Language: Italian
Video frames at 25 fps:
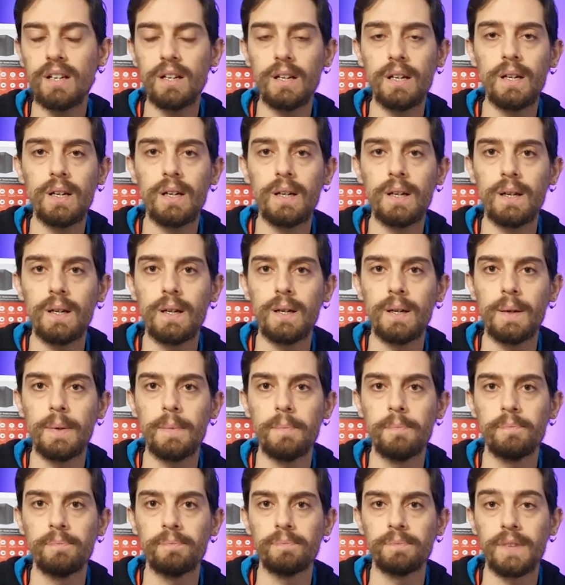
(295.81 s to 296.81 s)

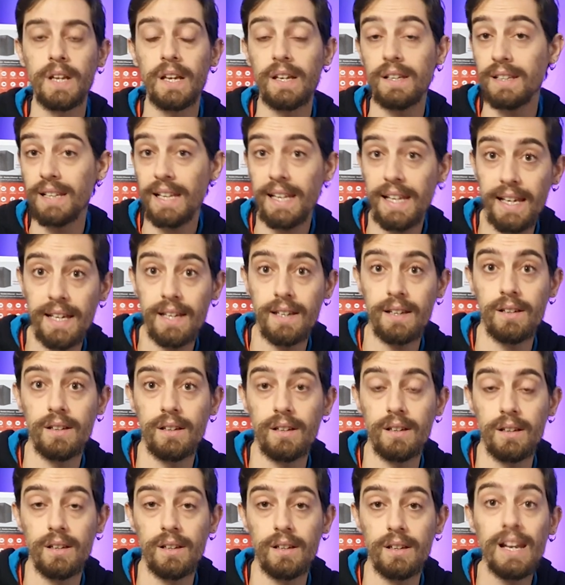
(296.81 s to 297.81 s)
ehm, le,
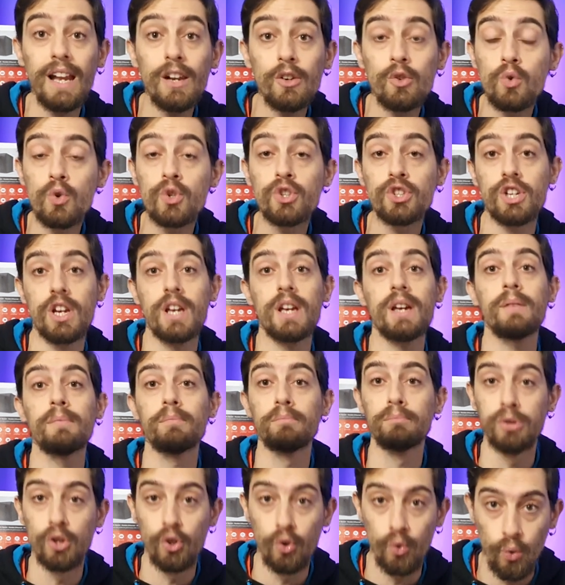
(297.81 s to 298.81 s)
eh, la luce
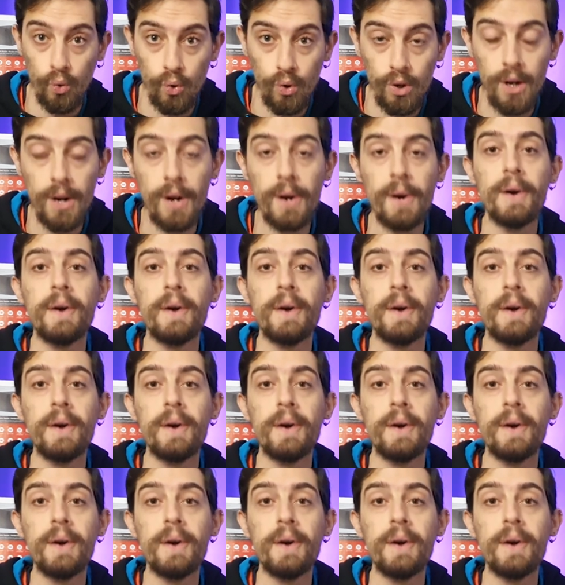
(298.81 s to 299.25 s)
blu.